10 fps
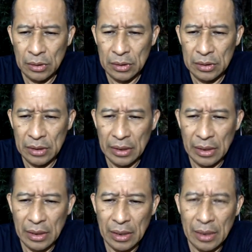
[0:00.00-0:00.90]

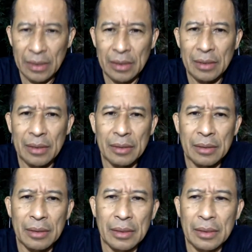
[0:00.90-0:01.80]
Saya
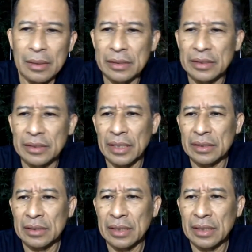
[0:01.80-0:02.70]
share
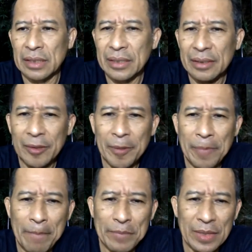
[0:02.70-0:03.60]
screen.
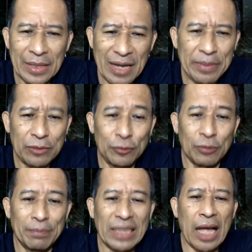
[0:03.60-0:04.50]
Kenapa
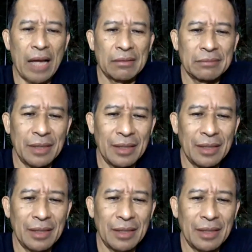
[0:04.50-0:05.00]
tutup mata?